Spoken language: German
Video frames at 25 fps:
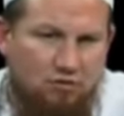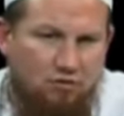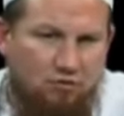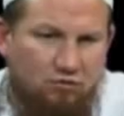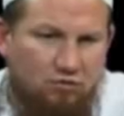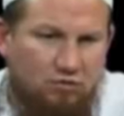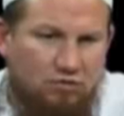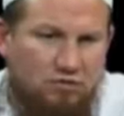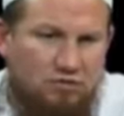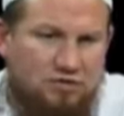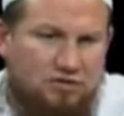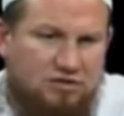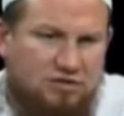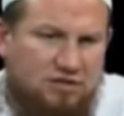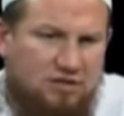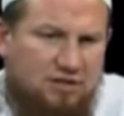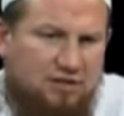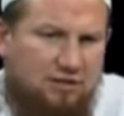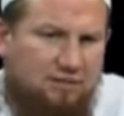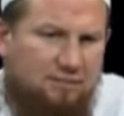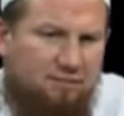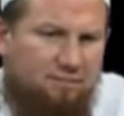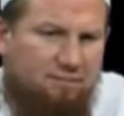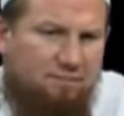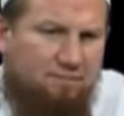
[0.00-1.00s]
Und
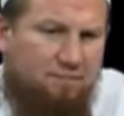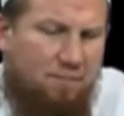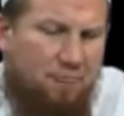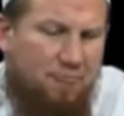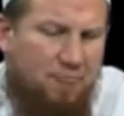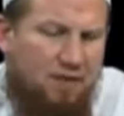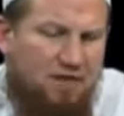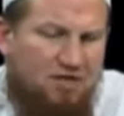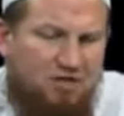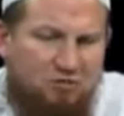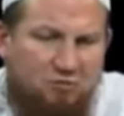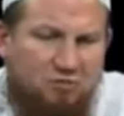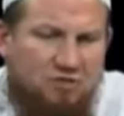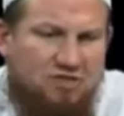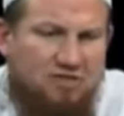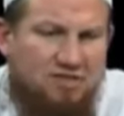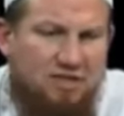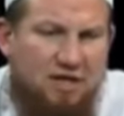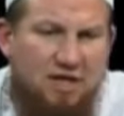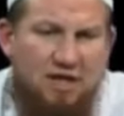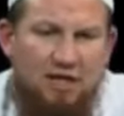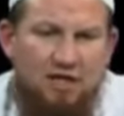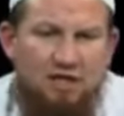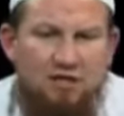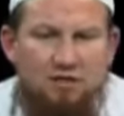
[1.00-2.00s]
ähm, ich muss
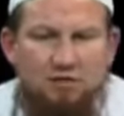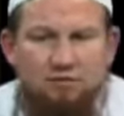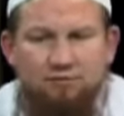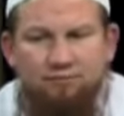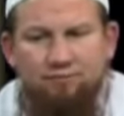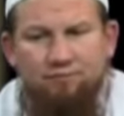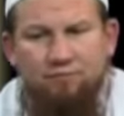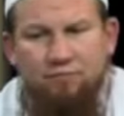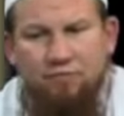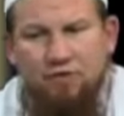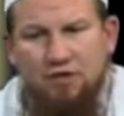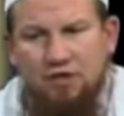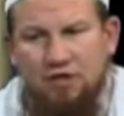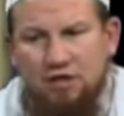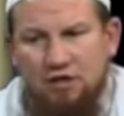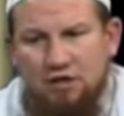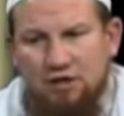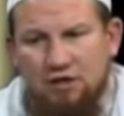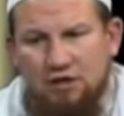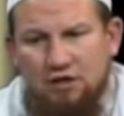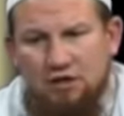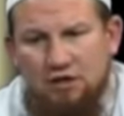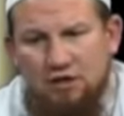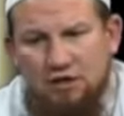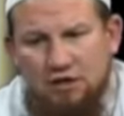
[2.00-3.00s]
sagen,
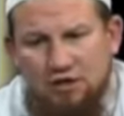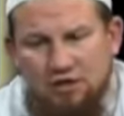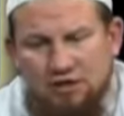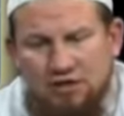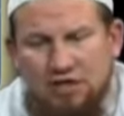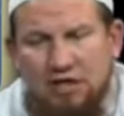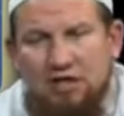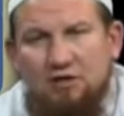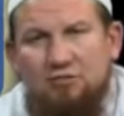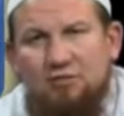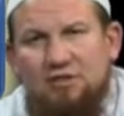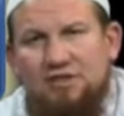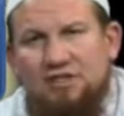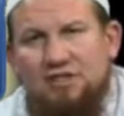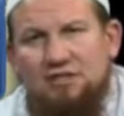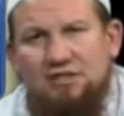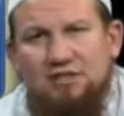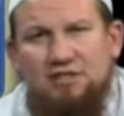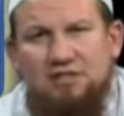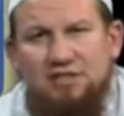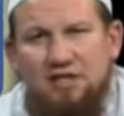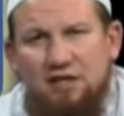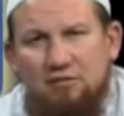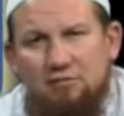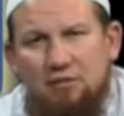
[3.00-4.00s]
ich kann über
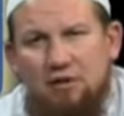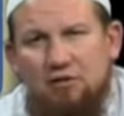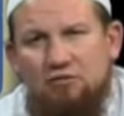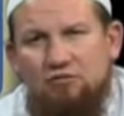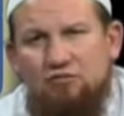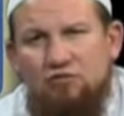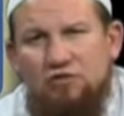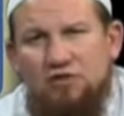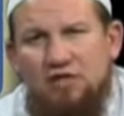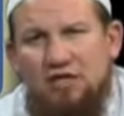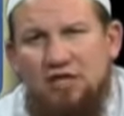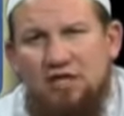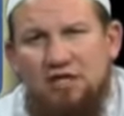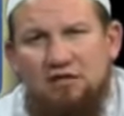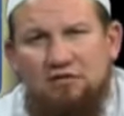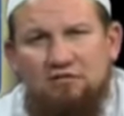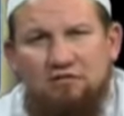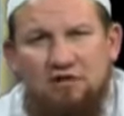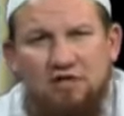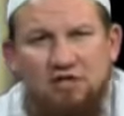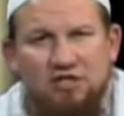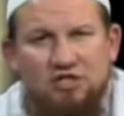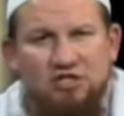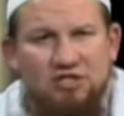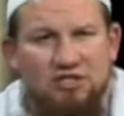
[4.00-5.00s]
dieses Thema gut
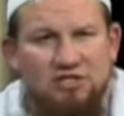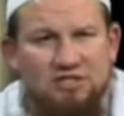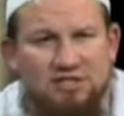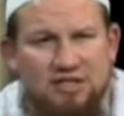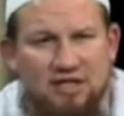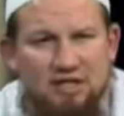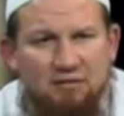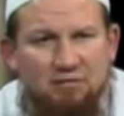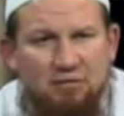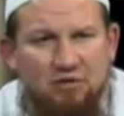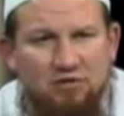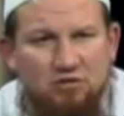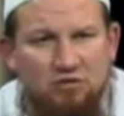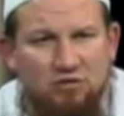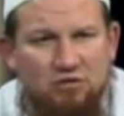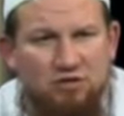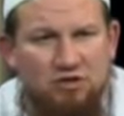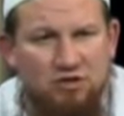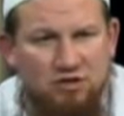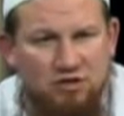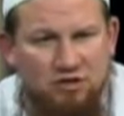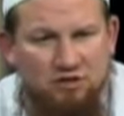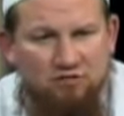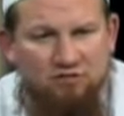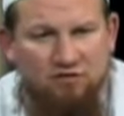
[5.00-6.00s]
reden, weil ich ja selber
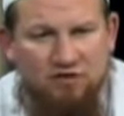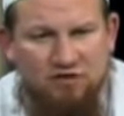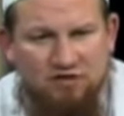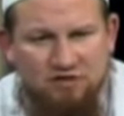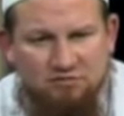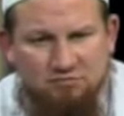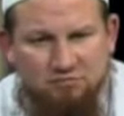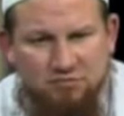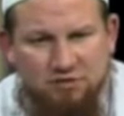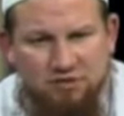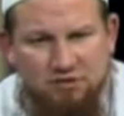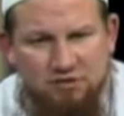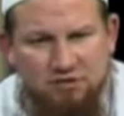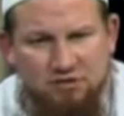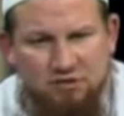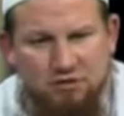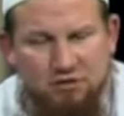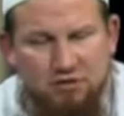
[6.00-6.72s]
dort drin gewesen bin.